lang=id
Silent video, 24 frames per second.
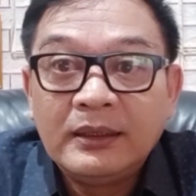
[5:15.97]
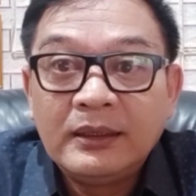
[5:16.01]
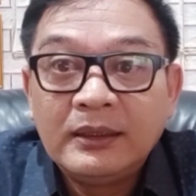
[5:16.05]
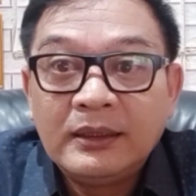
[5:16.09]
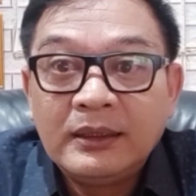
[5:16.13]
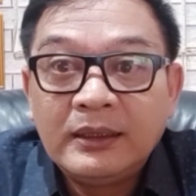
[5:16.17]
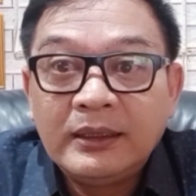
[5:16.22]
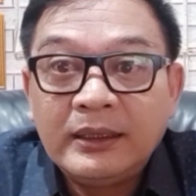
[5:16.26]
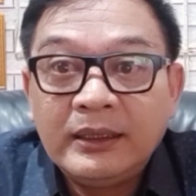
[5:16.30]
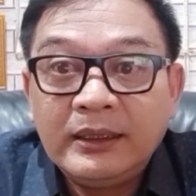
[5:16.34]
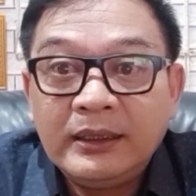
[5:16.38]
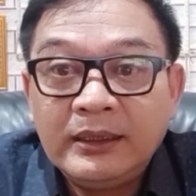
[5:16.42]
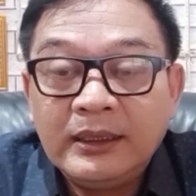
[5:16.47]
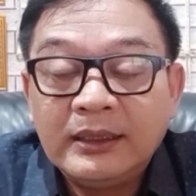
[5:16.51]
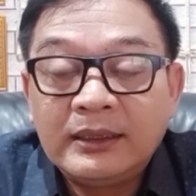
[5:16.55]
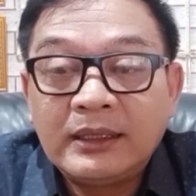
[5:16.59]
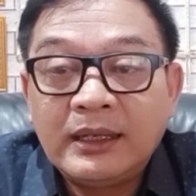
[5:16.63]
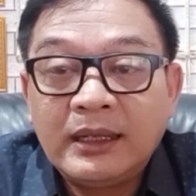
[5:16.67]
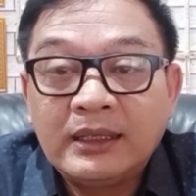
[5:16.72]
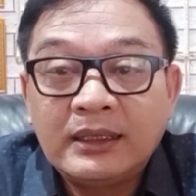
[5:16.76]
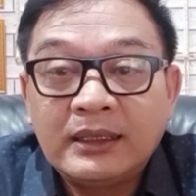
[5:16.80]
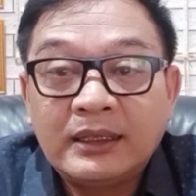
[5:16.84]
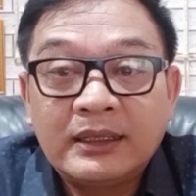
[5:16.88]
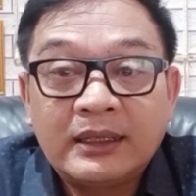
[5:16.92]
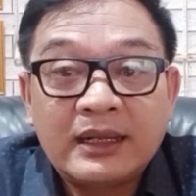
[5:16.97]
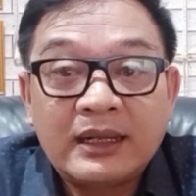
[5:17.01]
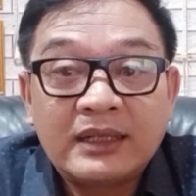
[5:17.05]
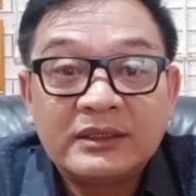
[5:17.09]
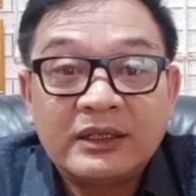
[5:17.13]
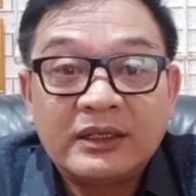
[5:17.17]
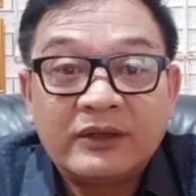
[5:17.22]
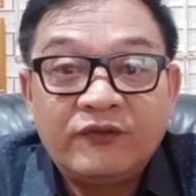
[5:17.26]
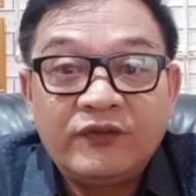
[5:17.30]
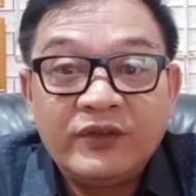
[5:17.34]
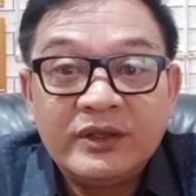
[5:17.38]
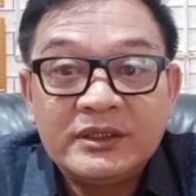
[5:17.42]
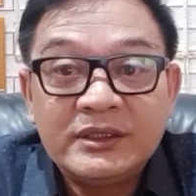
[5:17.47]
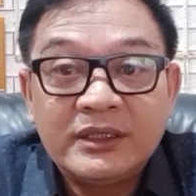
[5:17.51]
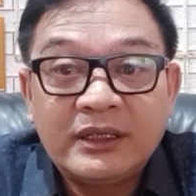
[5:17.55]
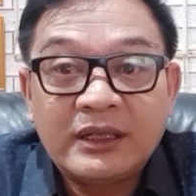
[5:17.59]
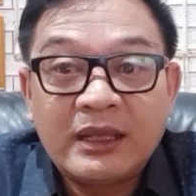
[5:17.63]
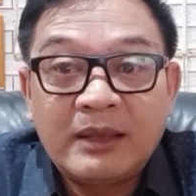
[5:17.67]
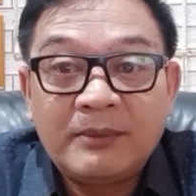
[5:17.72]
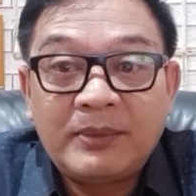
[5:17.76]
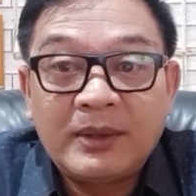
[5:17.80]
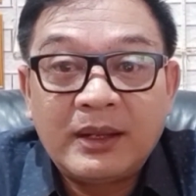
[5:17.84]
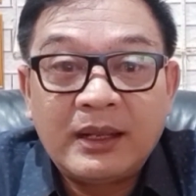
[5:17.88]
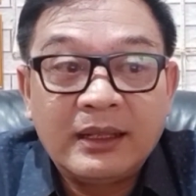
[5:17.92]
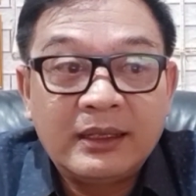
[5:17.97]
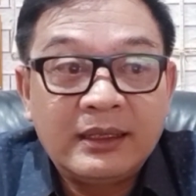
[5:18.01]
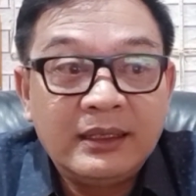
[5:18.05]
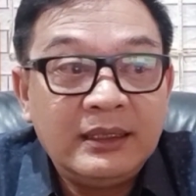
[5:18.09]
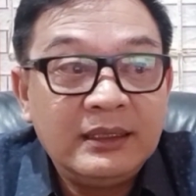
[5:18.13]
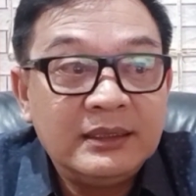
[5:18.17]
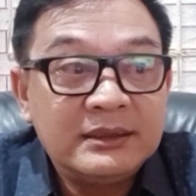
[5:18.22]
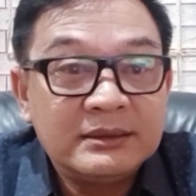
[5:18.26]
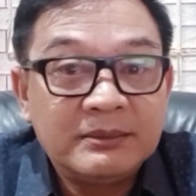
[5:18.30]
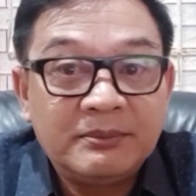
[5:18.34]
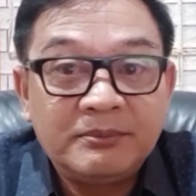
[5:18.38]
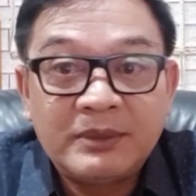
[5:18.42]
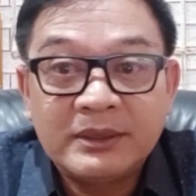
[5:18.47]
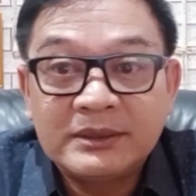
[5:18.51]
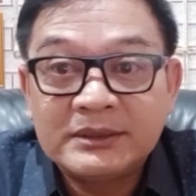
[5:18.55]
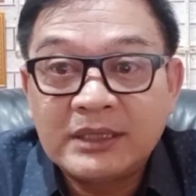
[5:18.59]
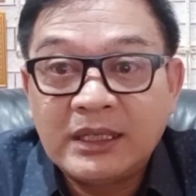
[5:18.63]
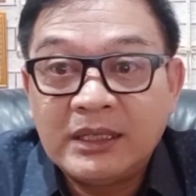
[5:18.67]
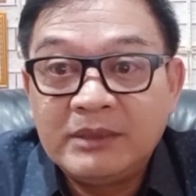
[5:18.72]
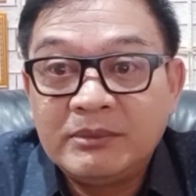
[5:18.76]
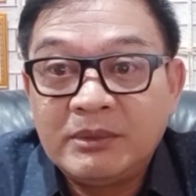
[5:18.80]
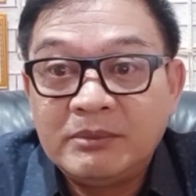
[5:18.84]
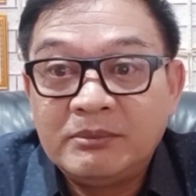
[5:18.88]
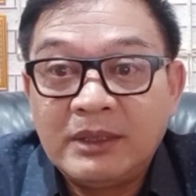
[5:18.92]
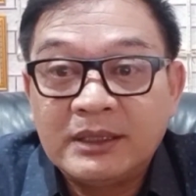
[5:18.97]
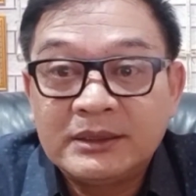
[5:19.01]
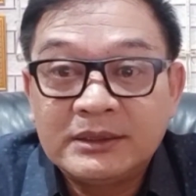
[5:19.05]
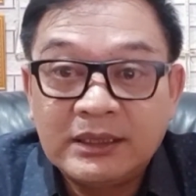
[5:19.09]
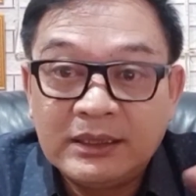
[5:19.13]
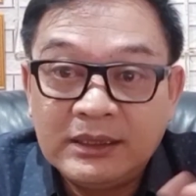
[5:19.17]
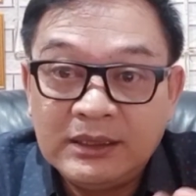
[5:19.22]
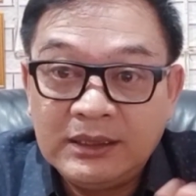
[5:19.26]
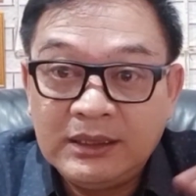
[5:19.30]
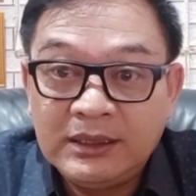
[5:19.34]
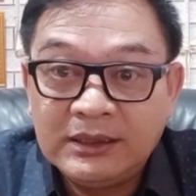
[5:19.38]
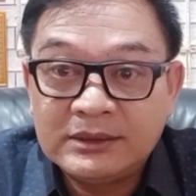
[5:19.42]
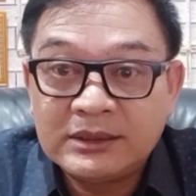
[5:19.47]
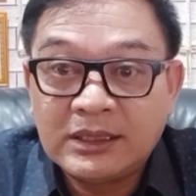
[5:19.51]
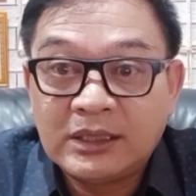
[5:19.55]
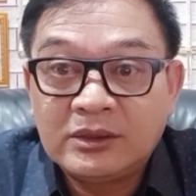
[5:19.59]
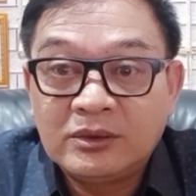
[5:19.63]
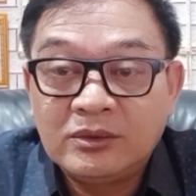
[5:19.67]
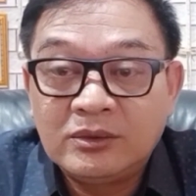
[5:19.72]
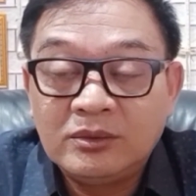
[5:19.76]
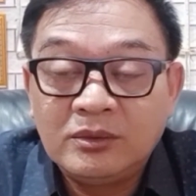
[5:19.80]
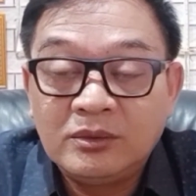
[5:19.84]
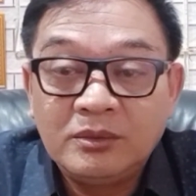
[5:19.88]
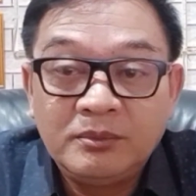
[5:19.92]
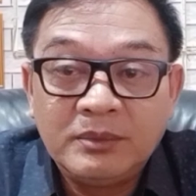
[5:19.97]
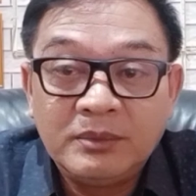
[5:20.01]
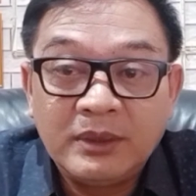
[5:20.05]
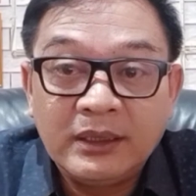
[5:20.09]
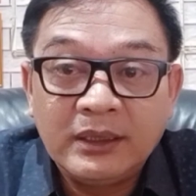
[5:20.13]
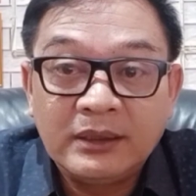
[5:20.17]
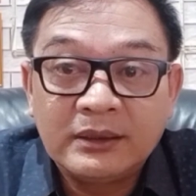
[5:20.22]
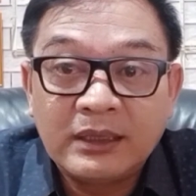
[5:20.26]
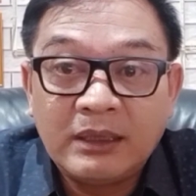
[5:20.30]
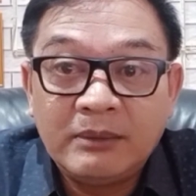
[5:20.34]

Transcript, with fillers: ini adalah kekerasan fisik apalagi sempat saya membaca di satu berita